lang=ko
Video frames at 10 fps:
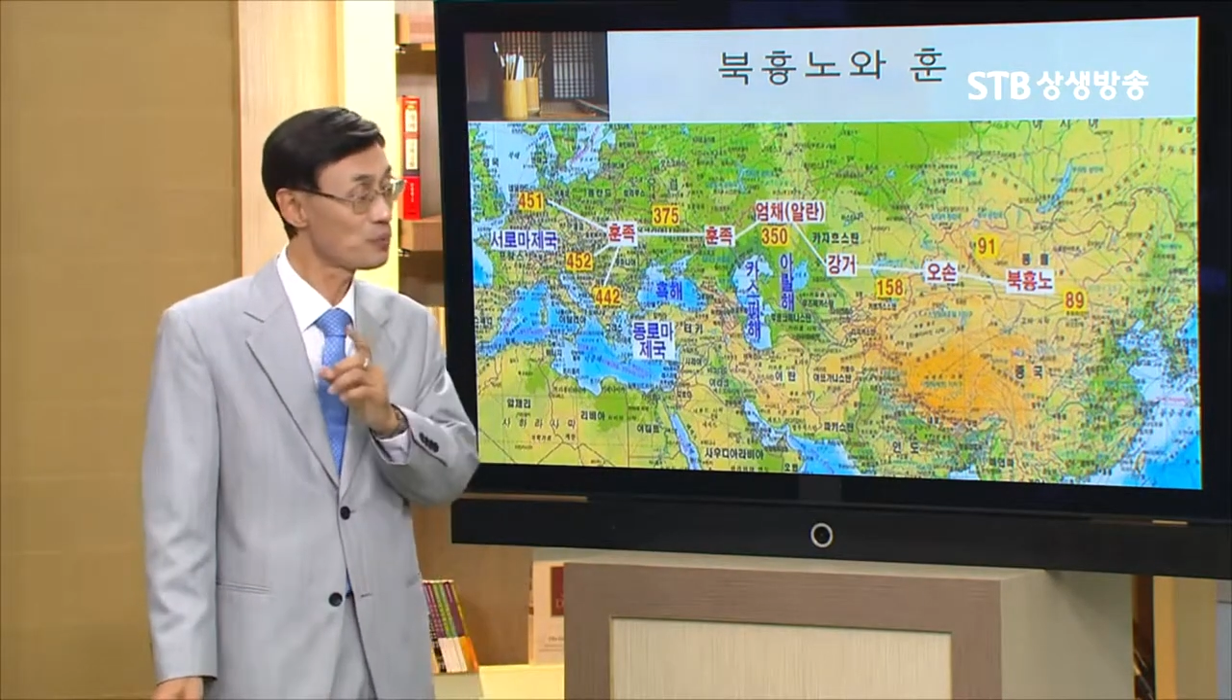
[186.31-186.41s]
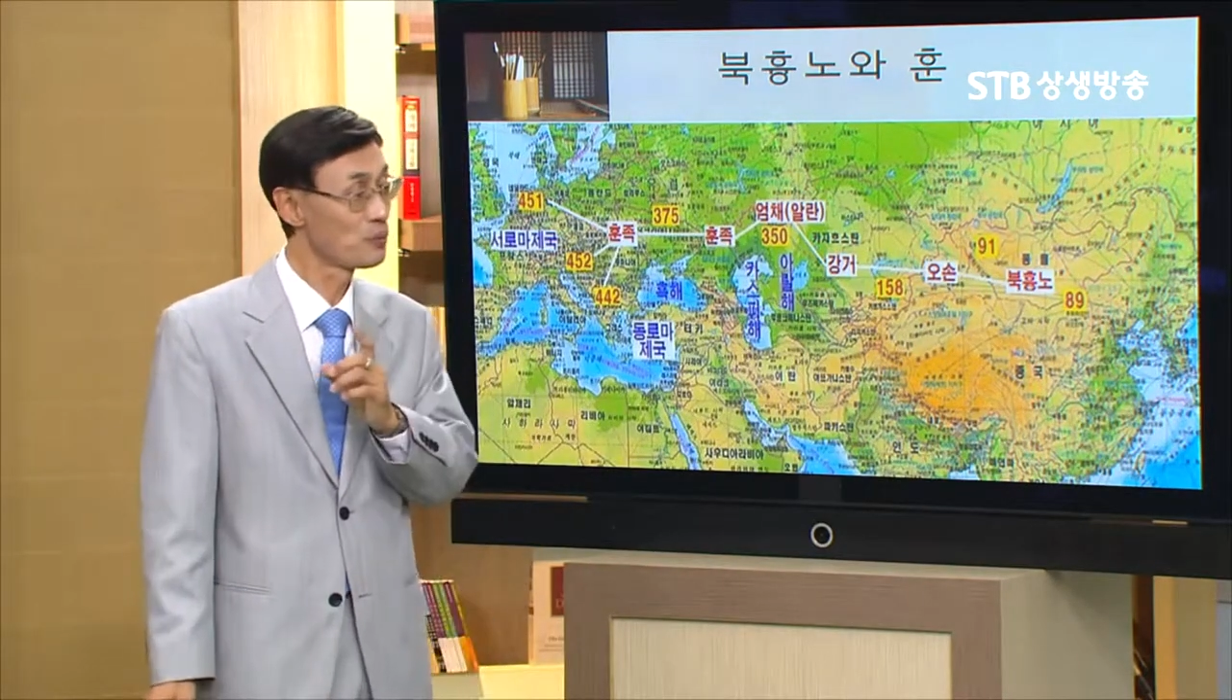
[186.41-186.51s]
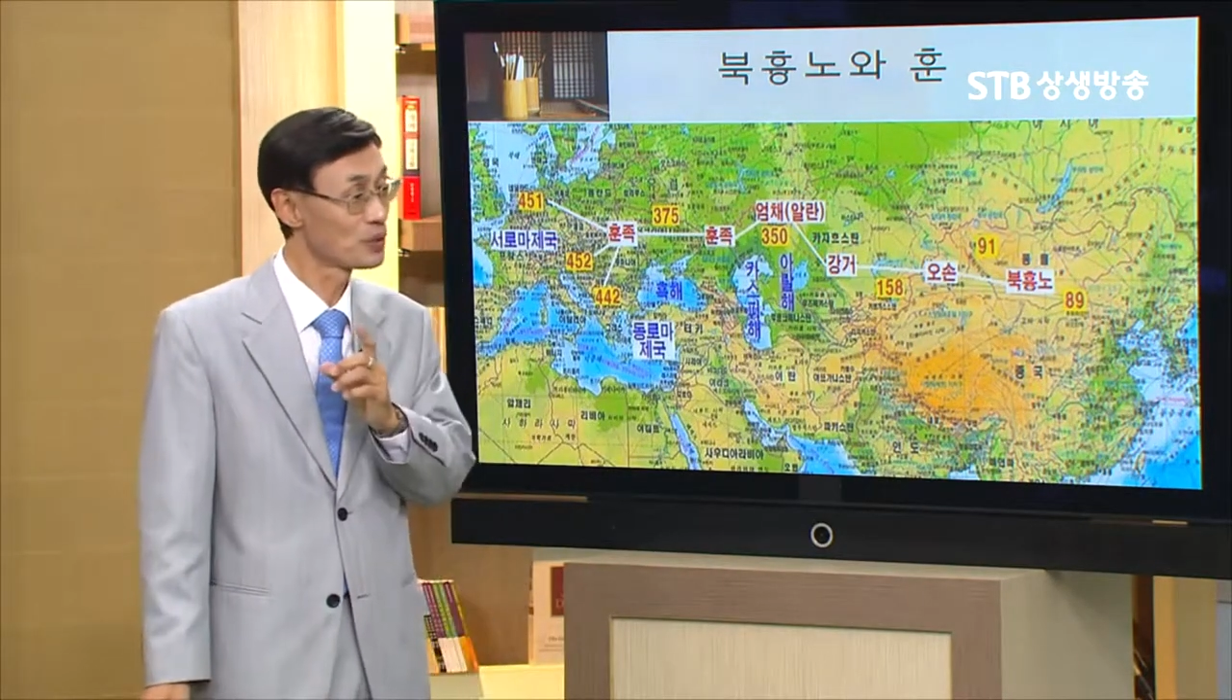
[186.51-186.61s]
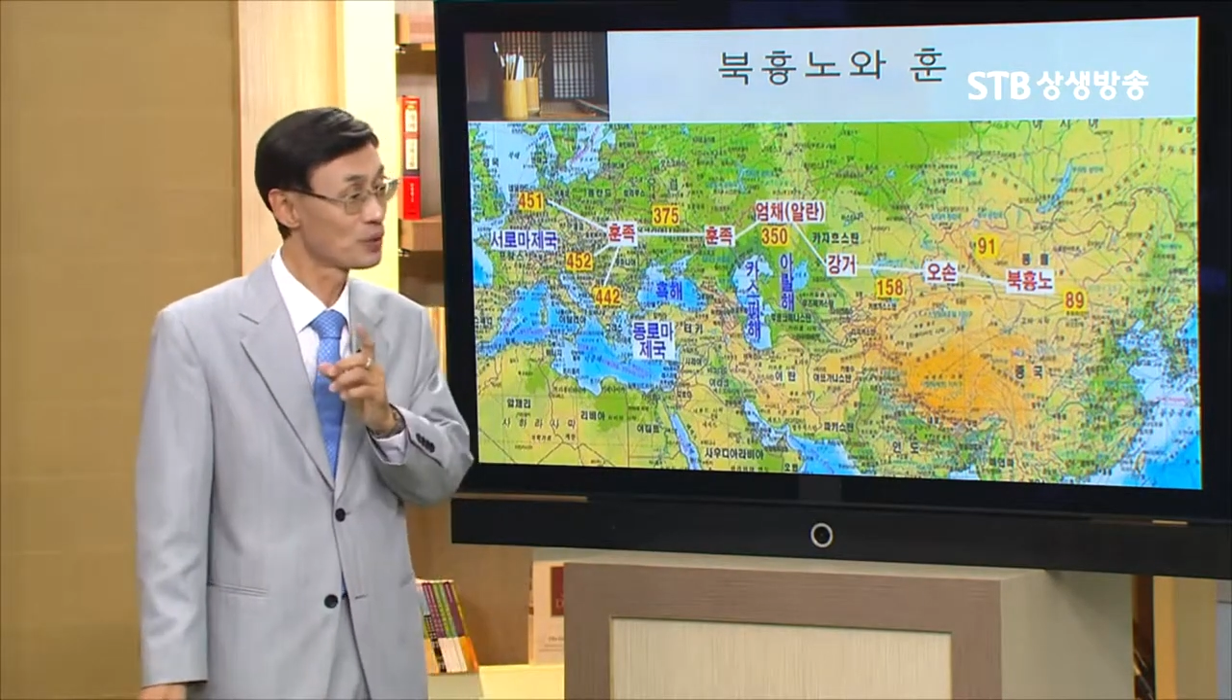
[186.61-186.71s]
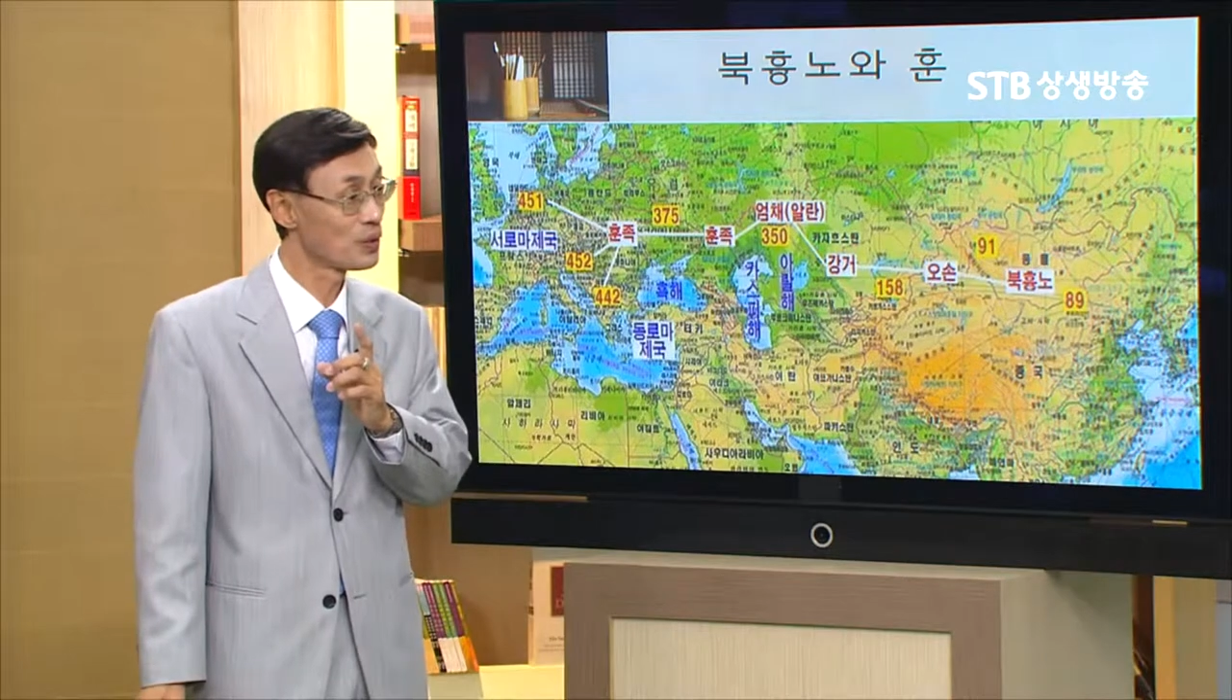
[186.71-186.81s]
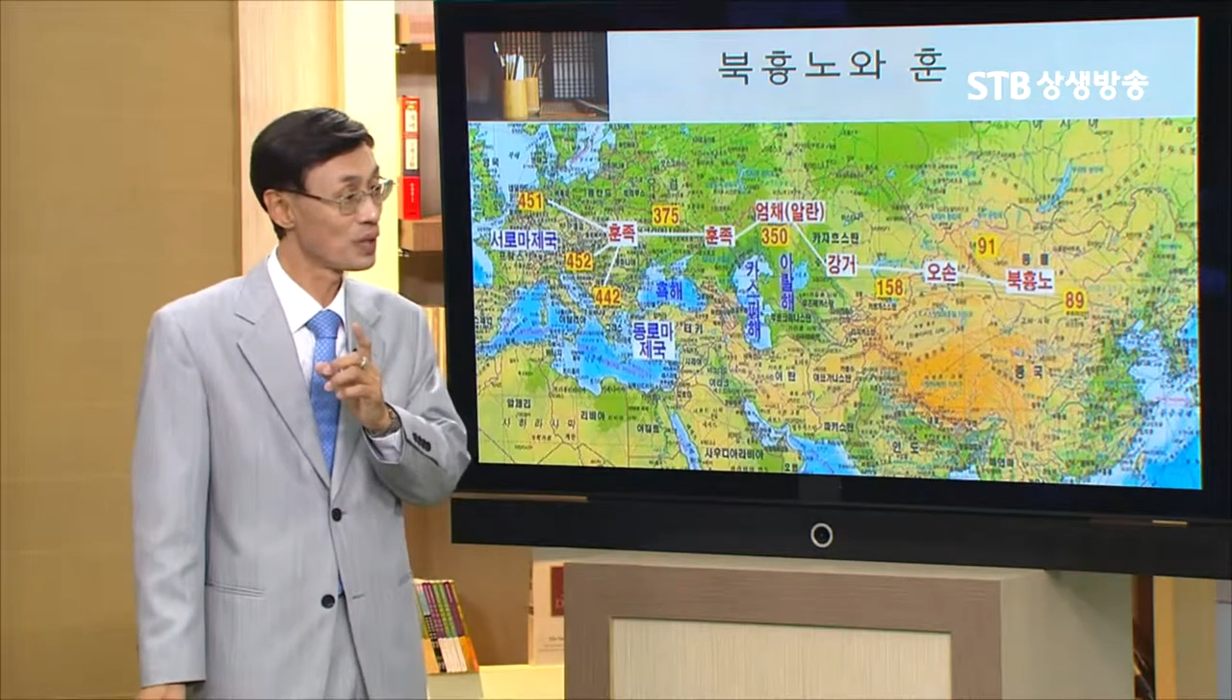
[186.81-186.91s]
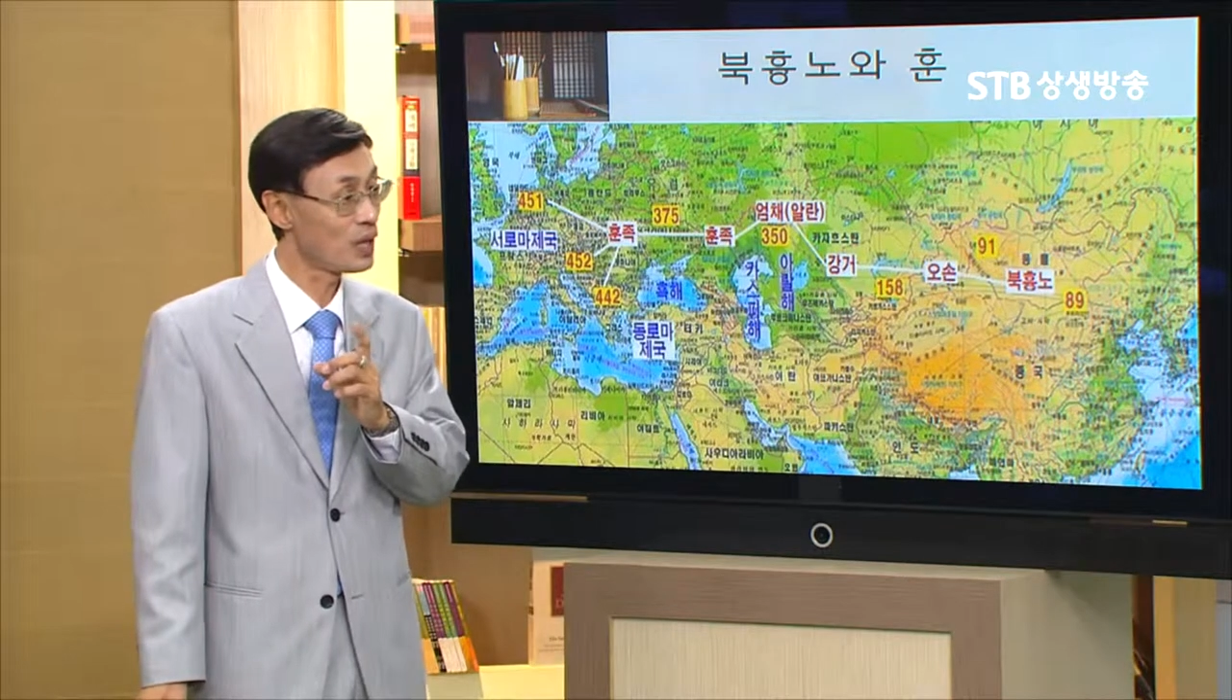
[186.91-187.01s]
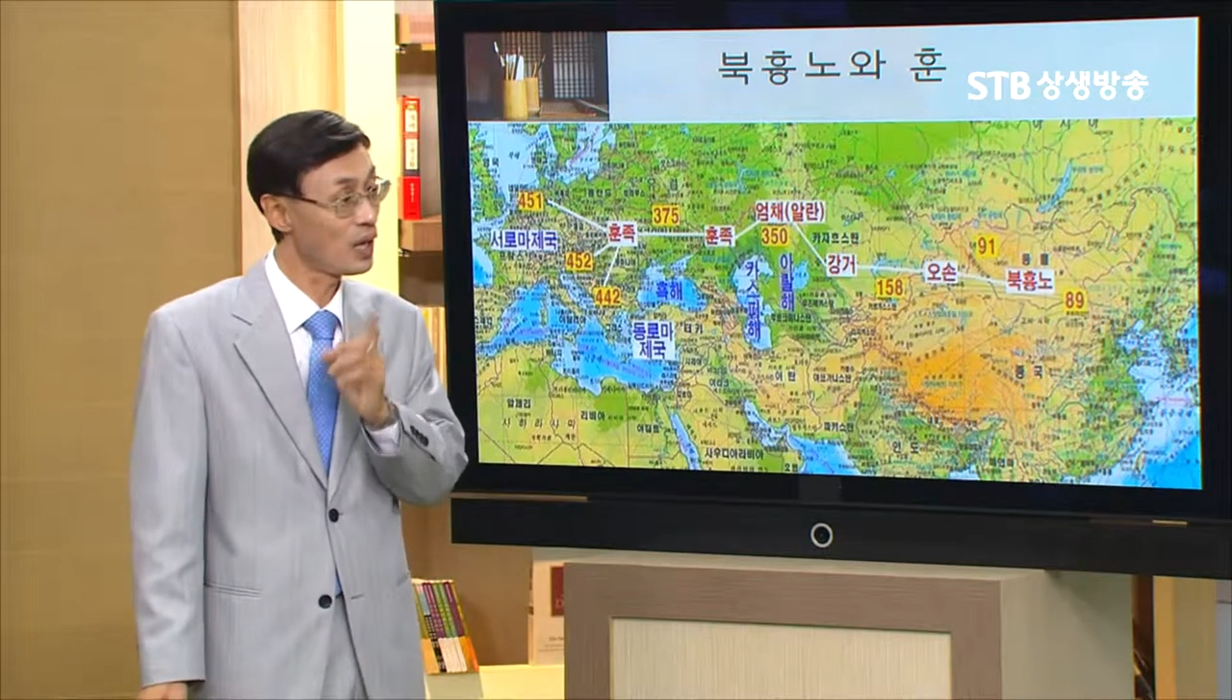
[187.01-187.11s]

보면서